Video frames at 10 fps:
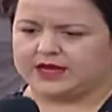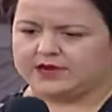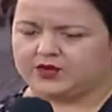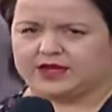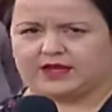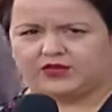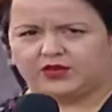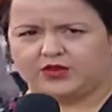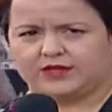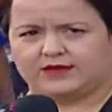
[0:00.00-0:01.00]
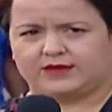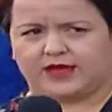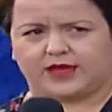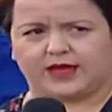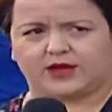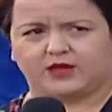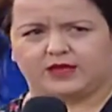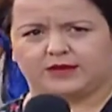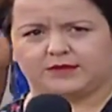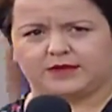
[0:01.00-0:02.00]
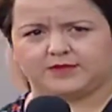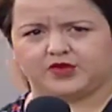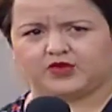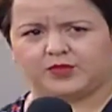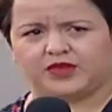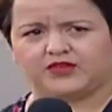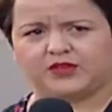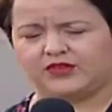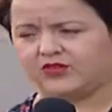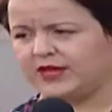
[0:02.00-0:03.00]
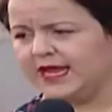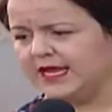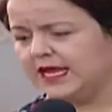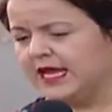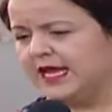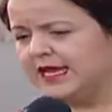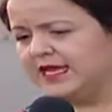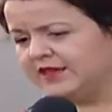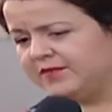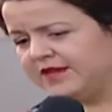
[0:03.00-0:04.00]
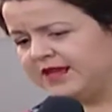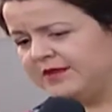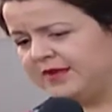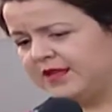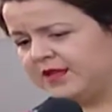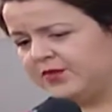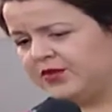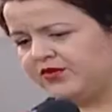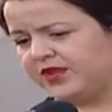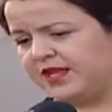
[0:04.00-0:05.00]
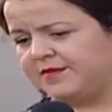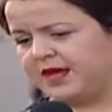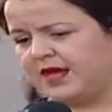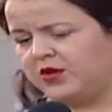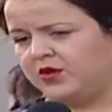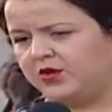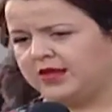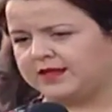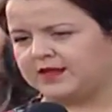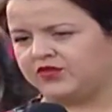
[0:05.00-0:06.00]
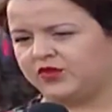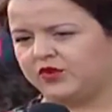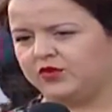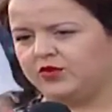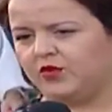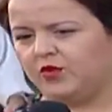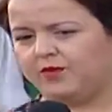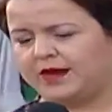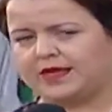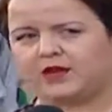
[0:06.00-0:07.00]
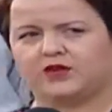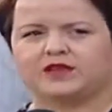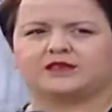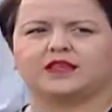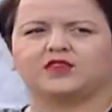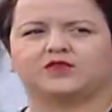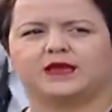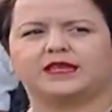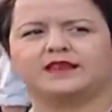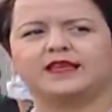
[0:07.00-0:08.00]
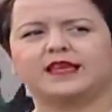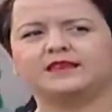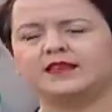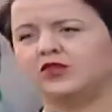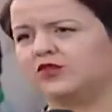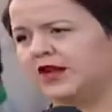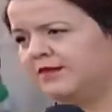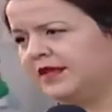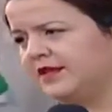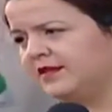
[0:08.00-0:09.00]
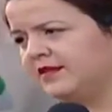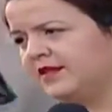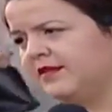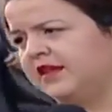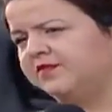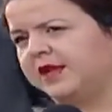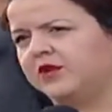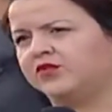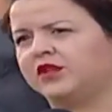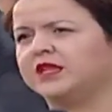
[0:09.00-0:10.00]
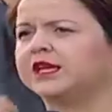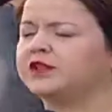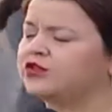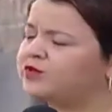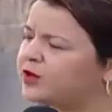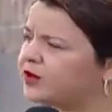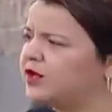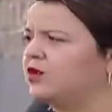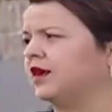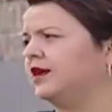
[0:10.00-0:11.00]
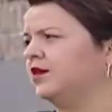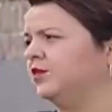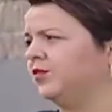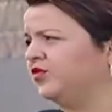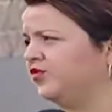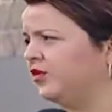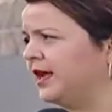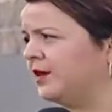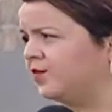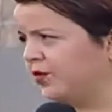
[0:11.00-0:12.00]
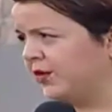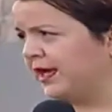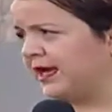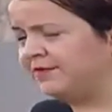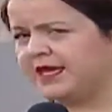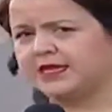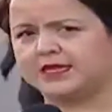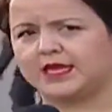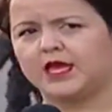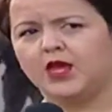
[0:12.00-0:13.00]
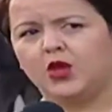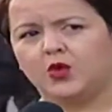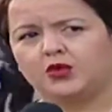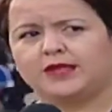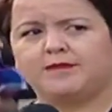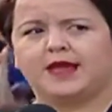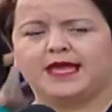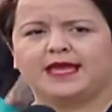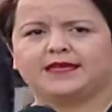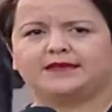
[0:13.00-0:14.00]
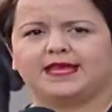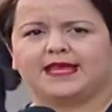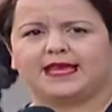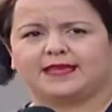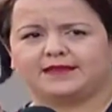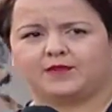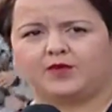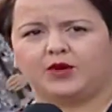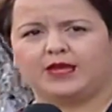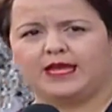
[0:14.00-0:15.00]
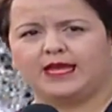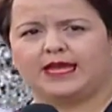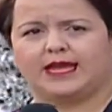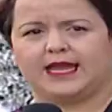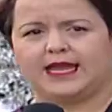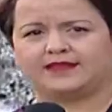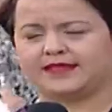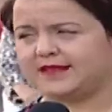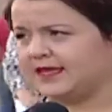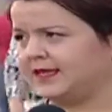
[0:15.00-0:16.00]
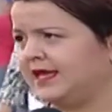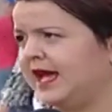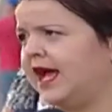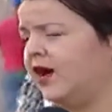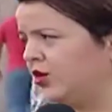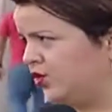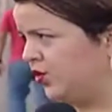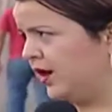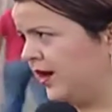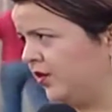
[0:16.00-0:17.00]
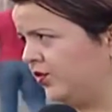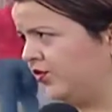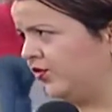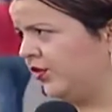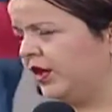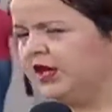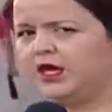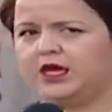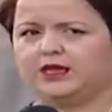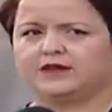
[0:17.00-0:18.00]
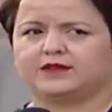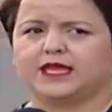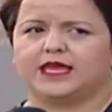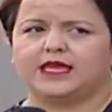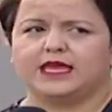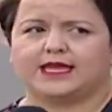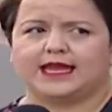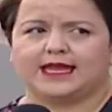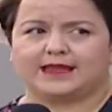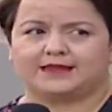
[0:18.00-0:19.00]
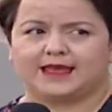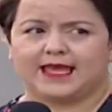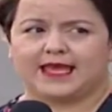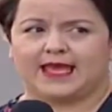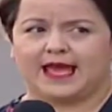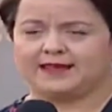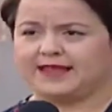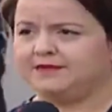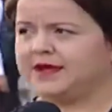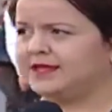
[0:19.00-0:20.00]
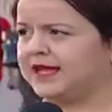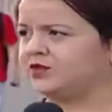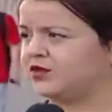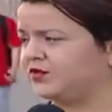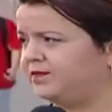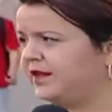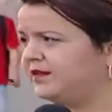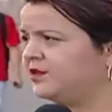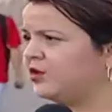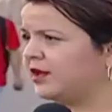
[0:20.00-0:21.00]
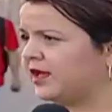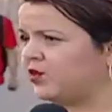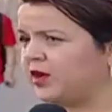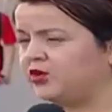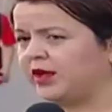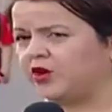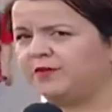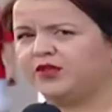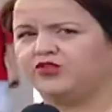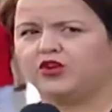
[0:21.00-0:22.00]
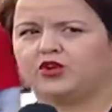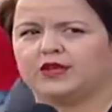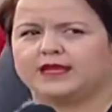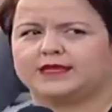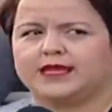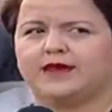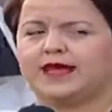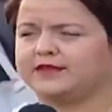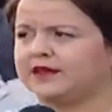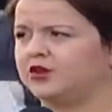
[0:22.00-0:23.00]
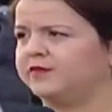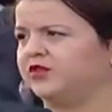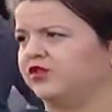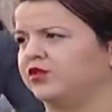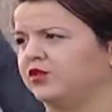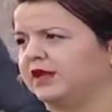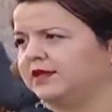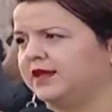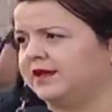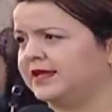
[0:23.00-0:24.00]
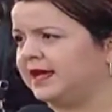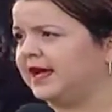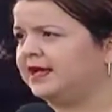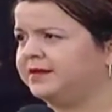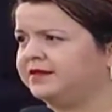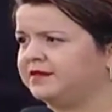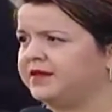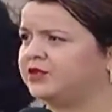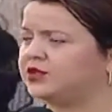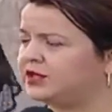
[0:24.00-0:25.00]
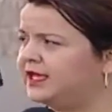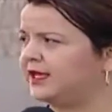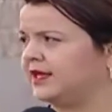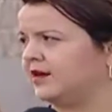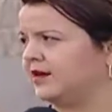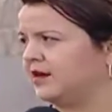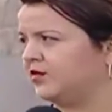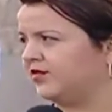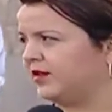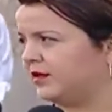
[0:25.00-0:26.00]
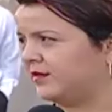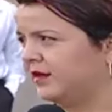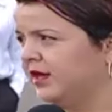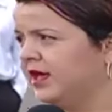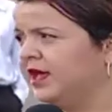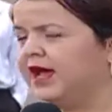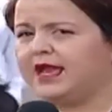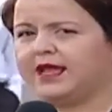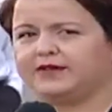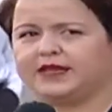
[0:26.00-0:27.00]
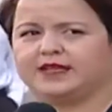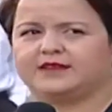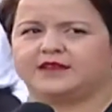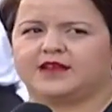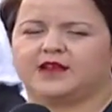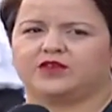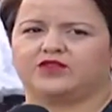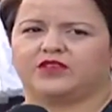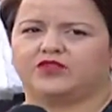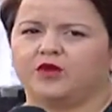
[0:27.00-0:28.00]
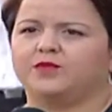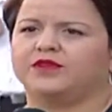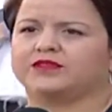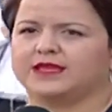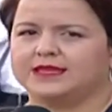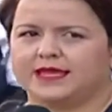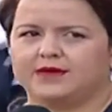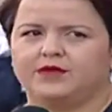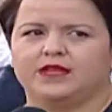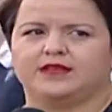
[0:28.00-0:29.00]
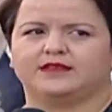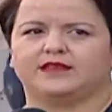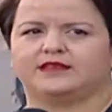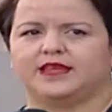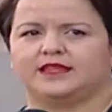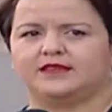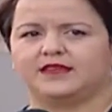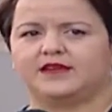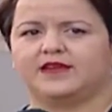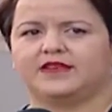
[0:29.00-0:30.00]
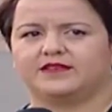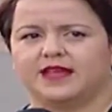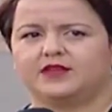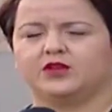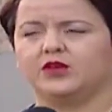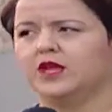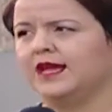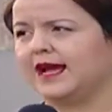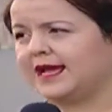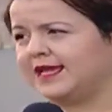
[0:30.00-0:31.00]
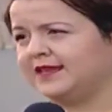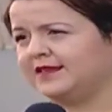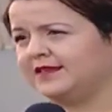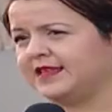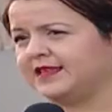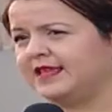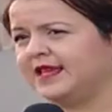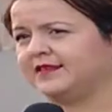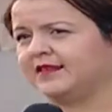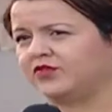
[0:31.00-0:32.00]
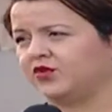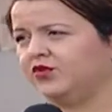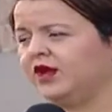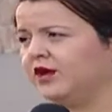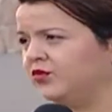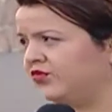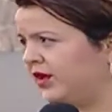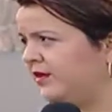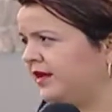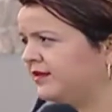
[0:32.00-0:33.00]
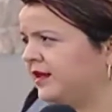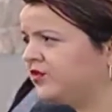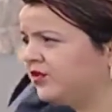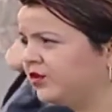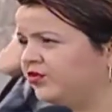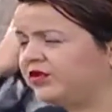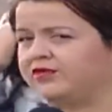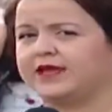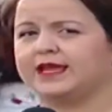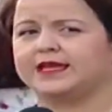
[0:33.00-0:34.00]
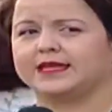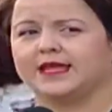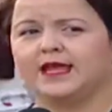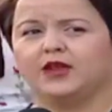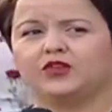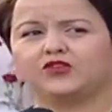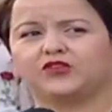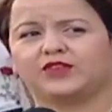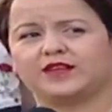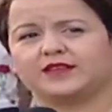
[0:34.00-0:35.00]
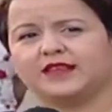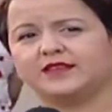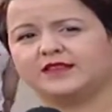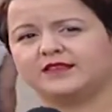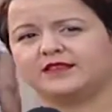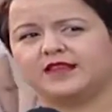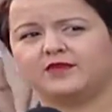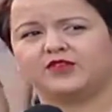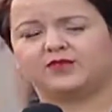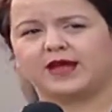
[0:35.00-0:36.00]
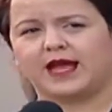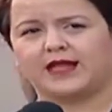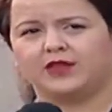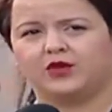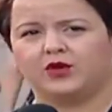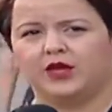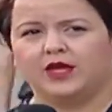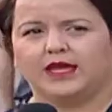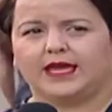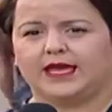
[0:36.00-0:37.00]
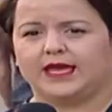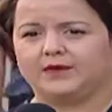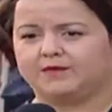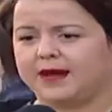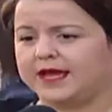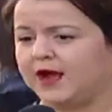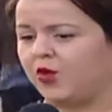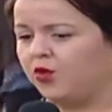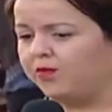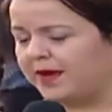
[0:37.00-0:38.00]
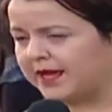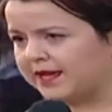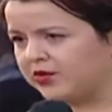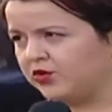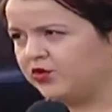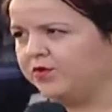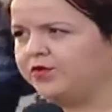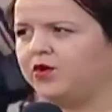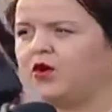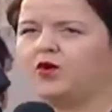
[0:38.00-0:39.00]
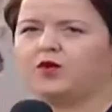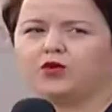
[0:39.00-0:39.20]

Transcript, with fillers: y de remuneraciones a cargo del, presupuesto nacional. Y especialmente pues nos ha llamado la atención un par de cosas que nos parecen que han sido realmente sensibles para los sindicatos, pero que no han querido posicionar públicamente. Un tema es que se pone la cesantía a ocho años este, y que se hace el mandato explícito de que cuando hay convención colectiva, esa convención colectiva, llegada al vencimiento, tiene que renegociarse. Al abrir esa renegociación, pues tendremos la necesidad de estar revisando aquellas cesantías que son abusivas, que no se justifican, que los costarricenses estamos pagando eh, para un pequeño grupo,